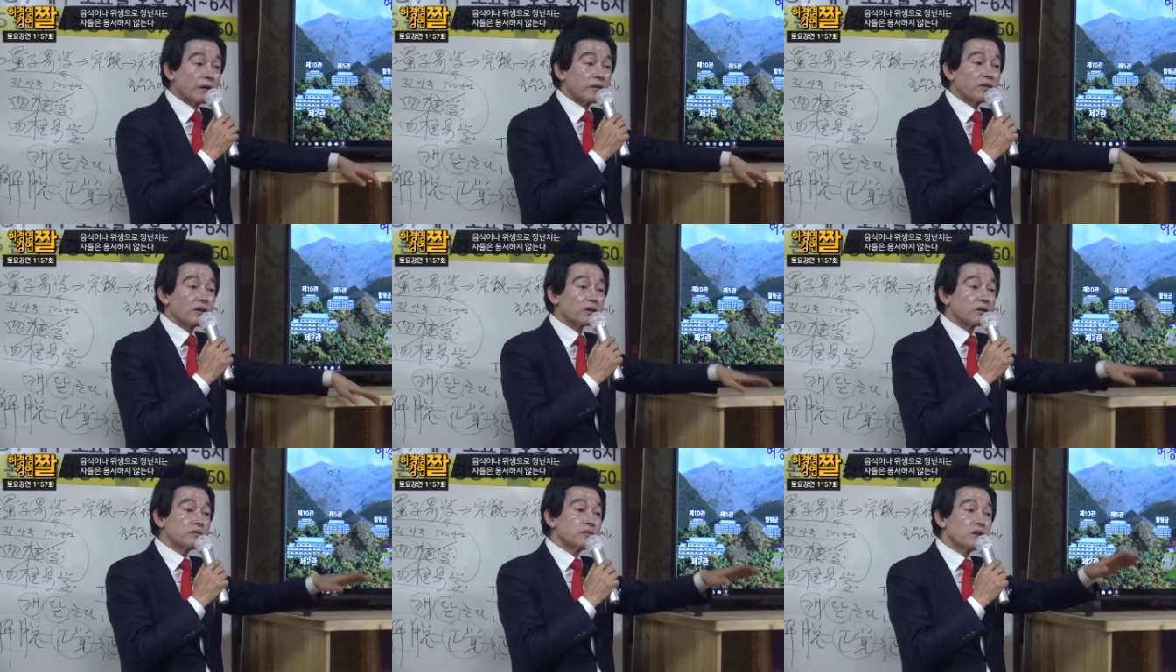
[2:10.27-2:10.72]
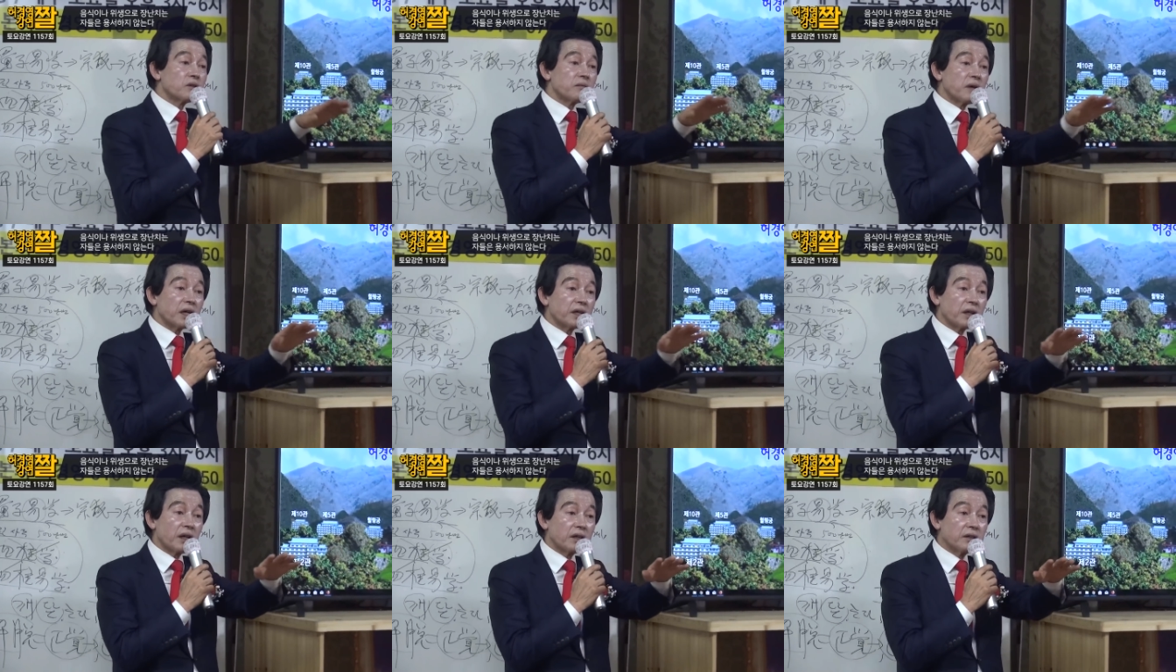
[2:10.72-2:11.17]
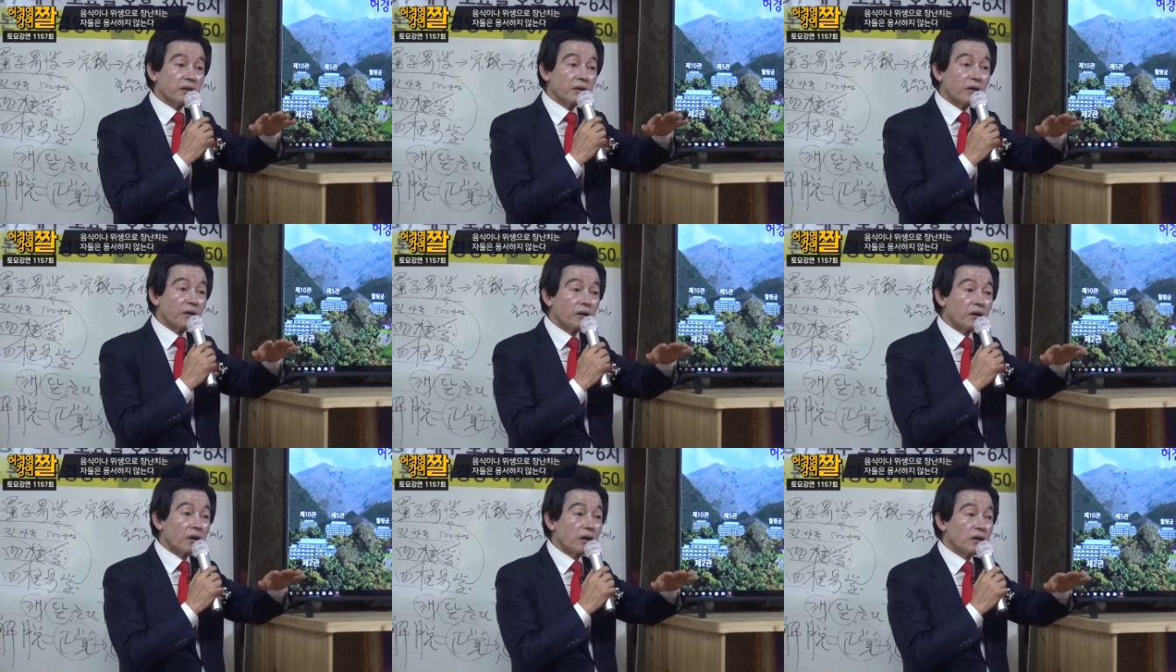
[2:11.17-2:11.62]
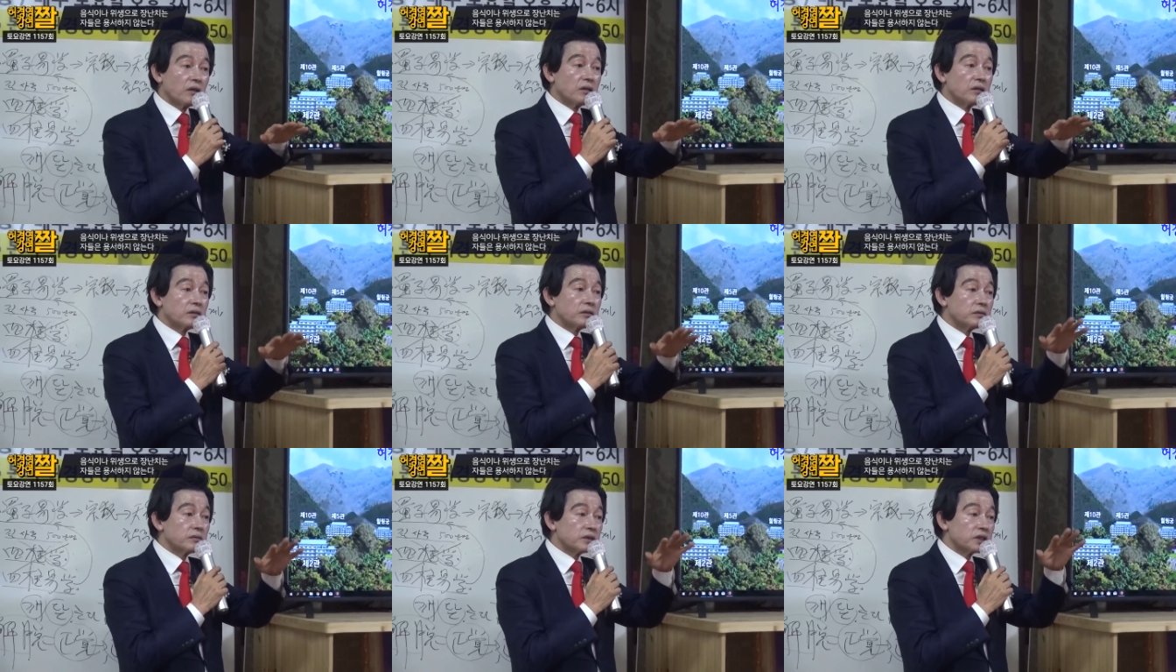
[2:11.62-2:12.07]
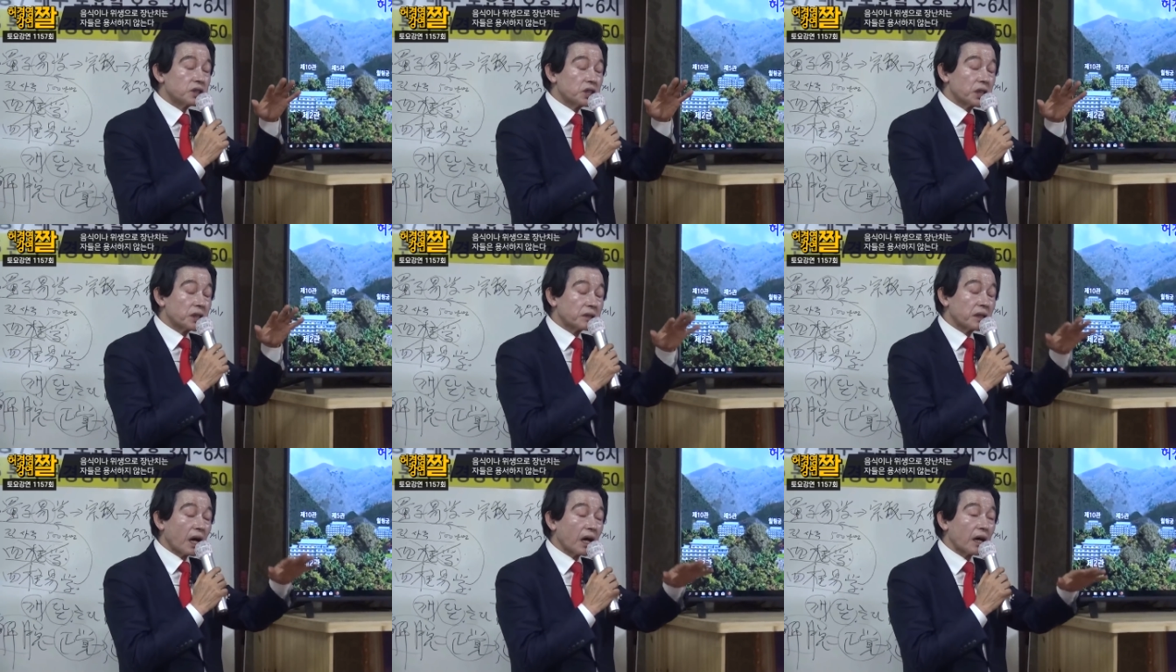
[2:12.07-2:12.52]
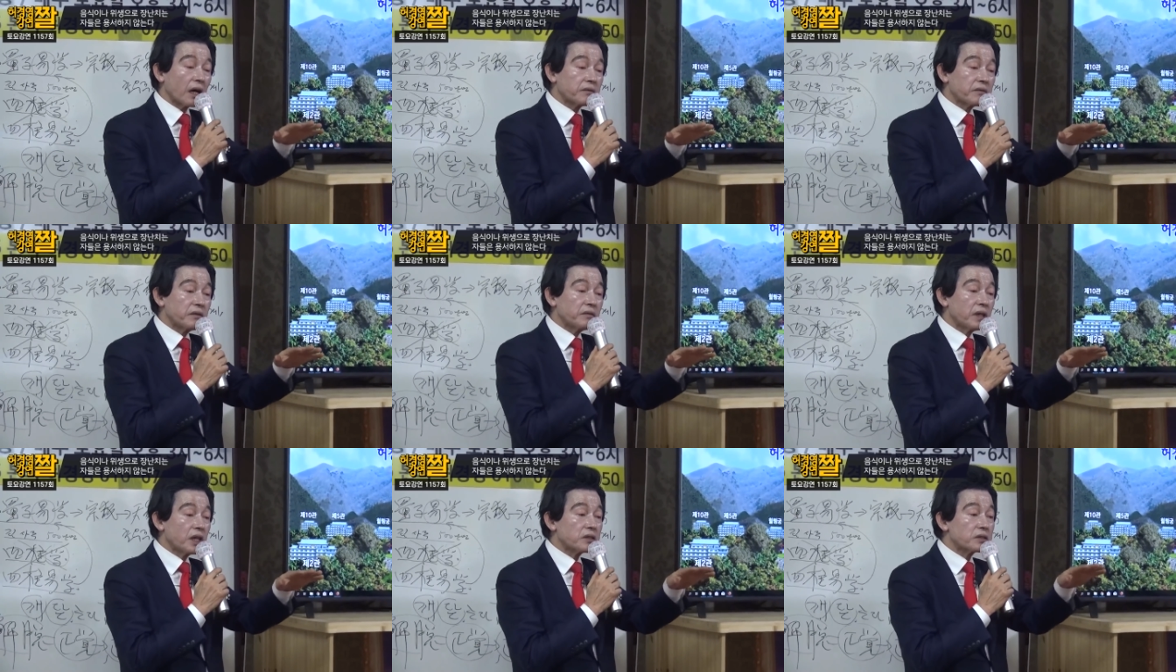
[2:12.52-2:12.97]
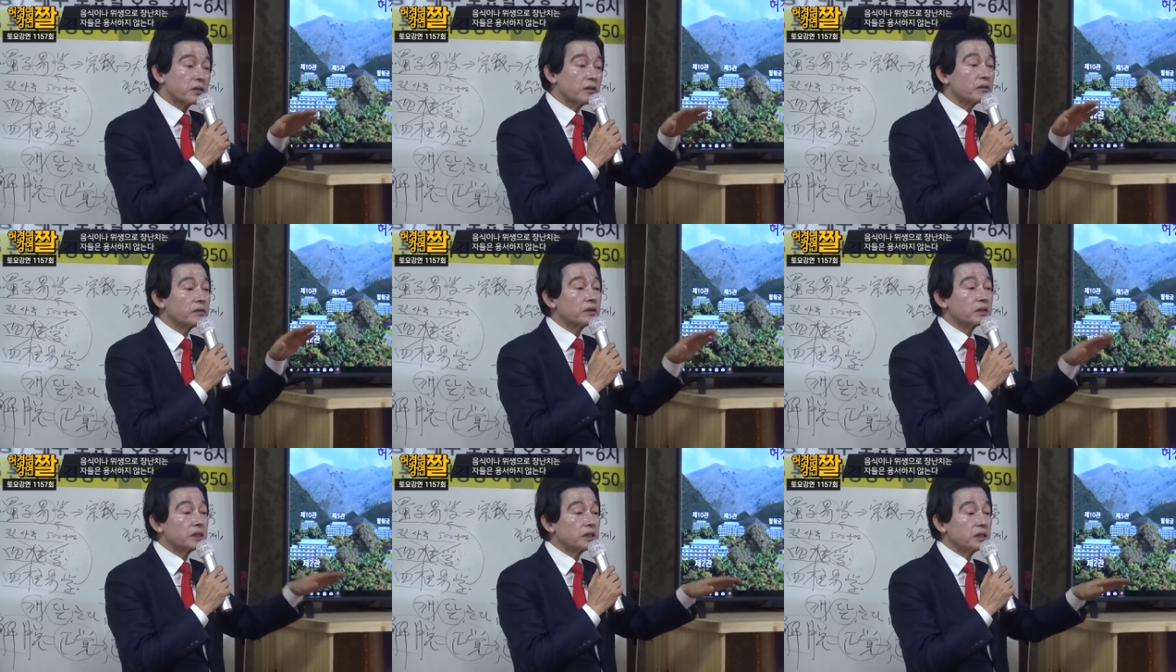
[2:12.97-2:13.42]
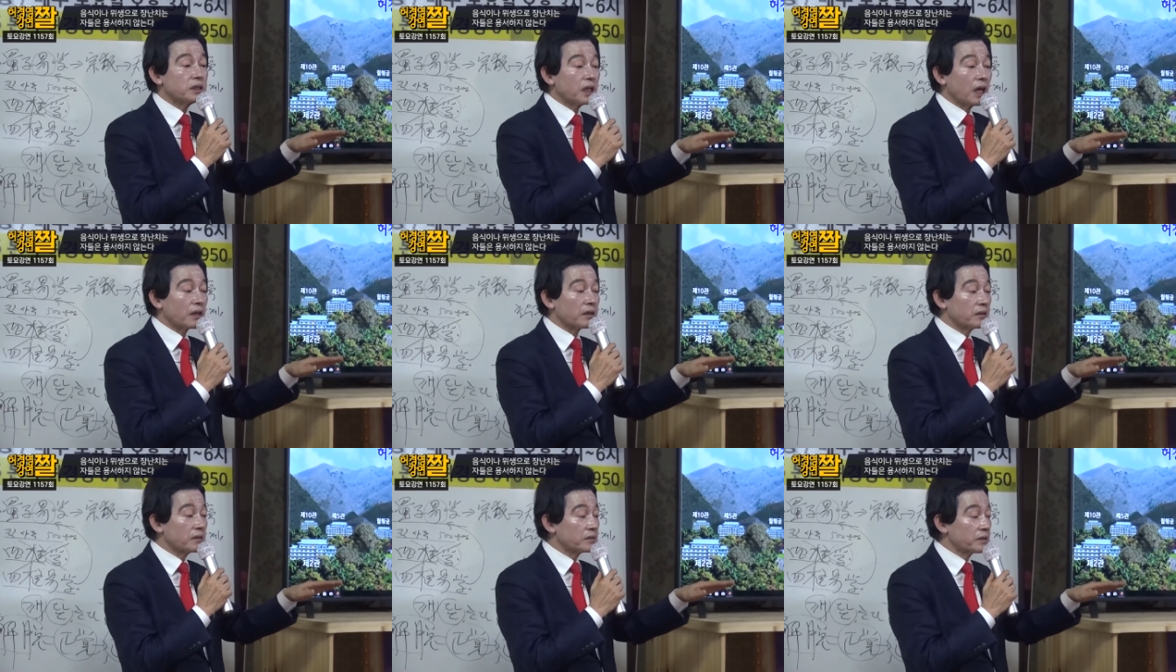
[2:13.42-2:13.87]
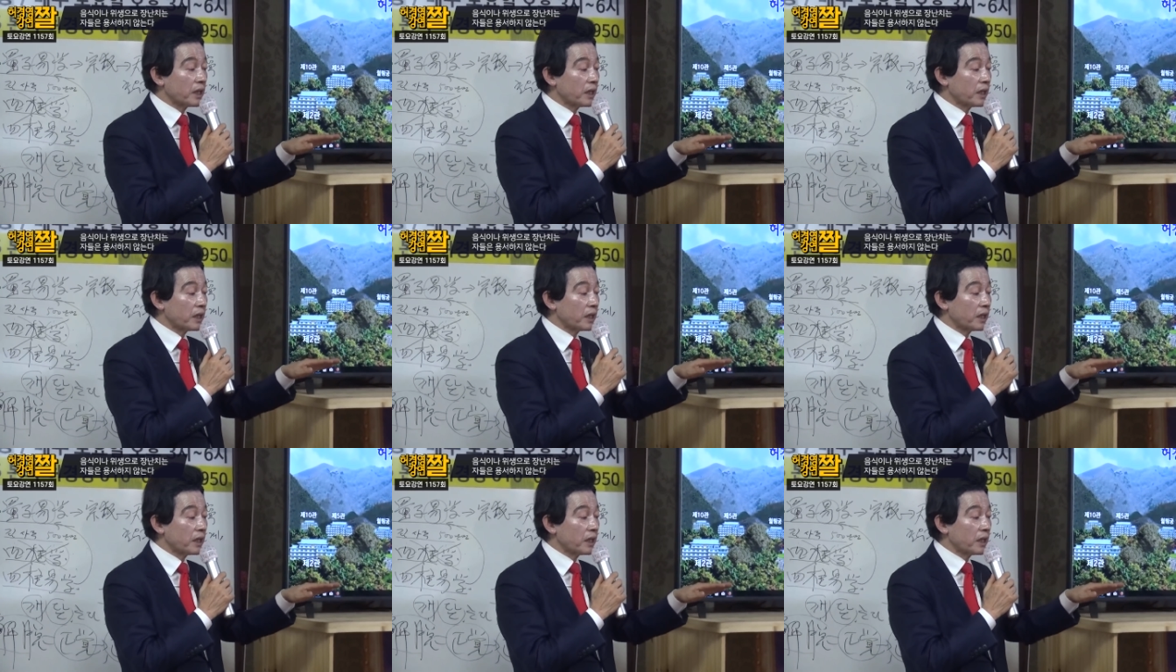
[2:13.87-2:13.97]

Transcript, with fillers: 여러분들 말이에요. 식당 같은 데 설거지하는